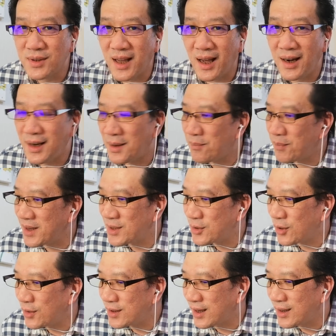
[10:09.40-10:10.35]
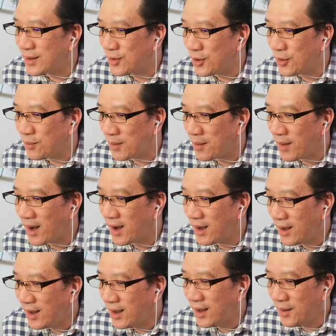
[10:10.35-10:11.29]
sekali pisaunya itu memang
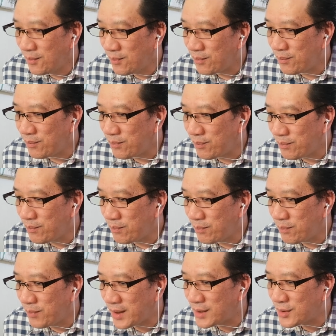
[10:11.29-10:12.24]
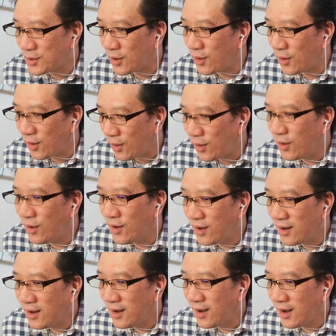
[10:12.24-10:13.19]
pisau
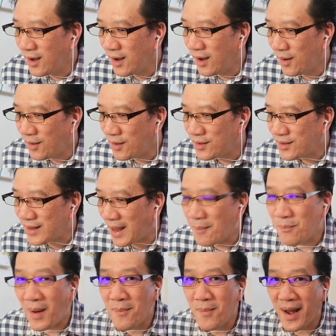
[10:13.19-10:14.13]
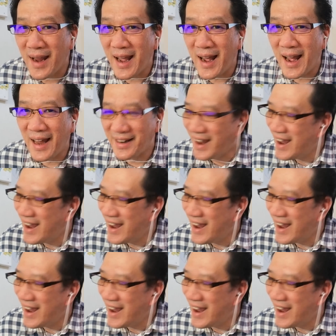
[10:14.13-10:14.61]
tanpa bayangan